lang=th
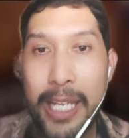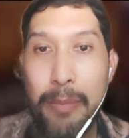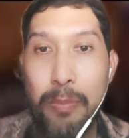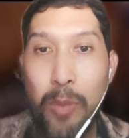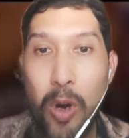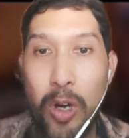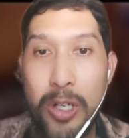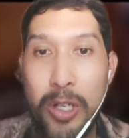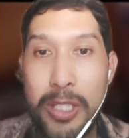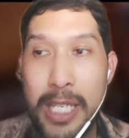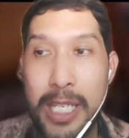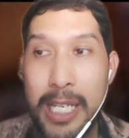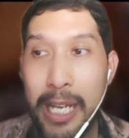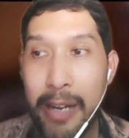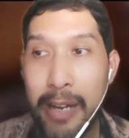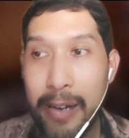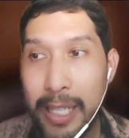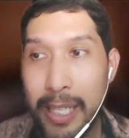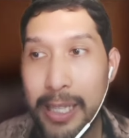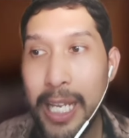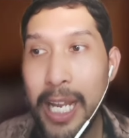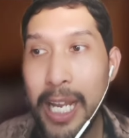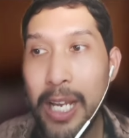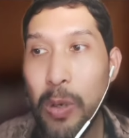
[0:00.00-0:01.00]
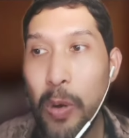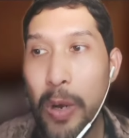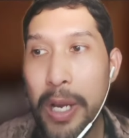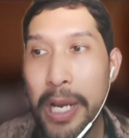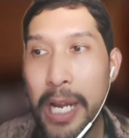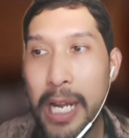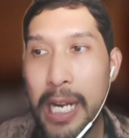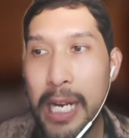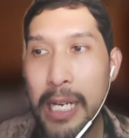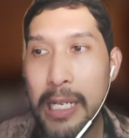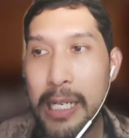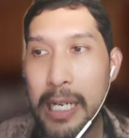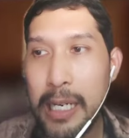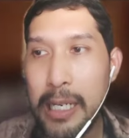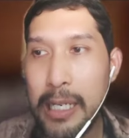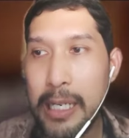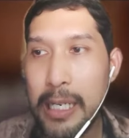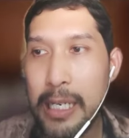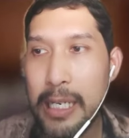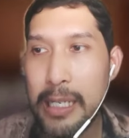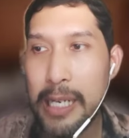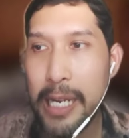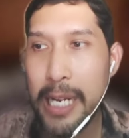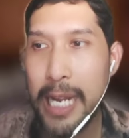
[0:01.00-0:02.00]
คิกบ็อกซิ่งคาราเต้ด้วยนะ
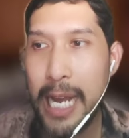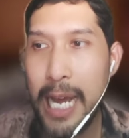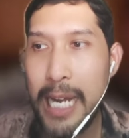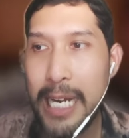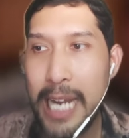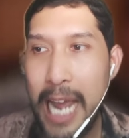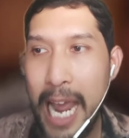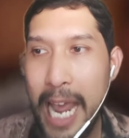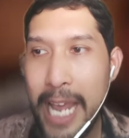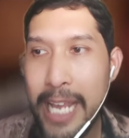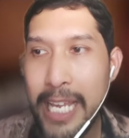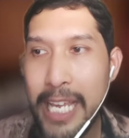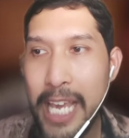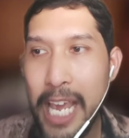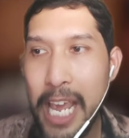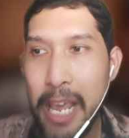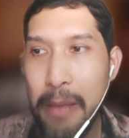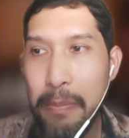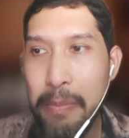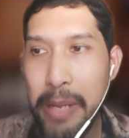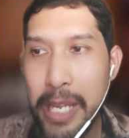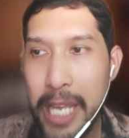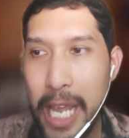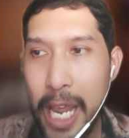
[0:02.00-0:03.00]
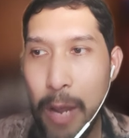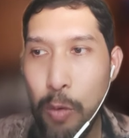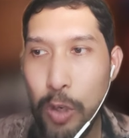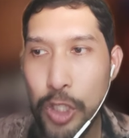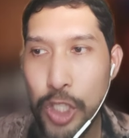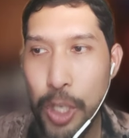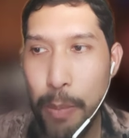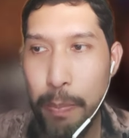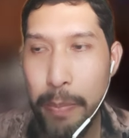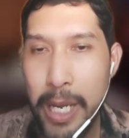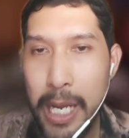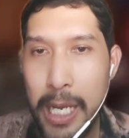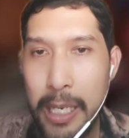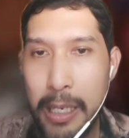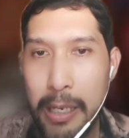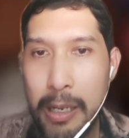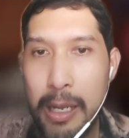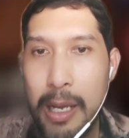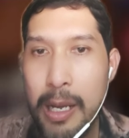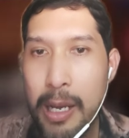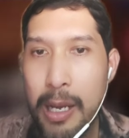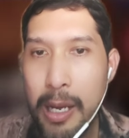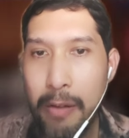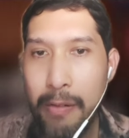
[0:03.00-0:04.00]
รายการ IKBA World Champion
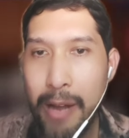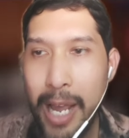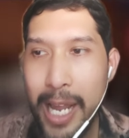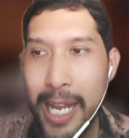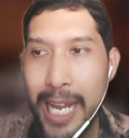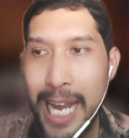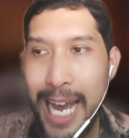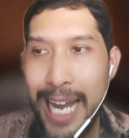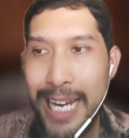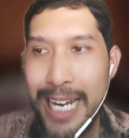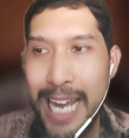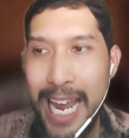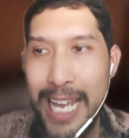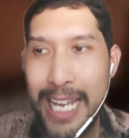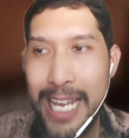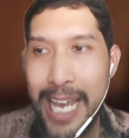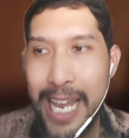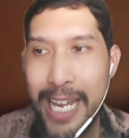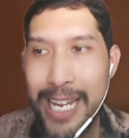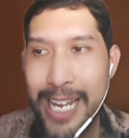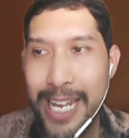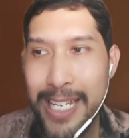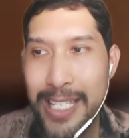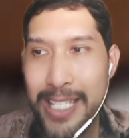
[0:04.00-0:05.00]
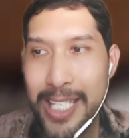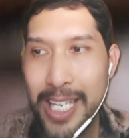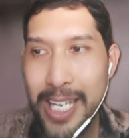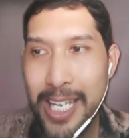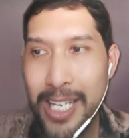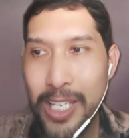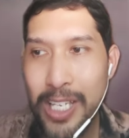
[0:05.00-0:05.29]
รายการ IKKC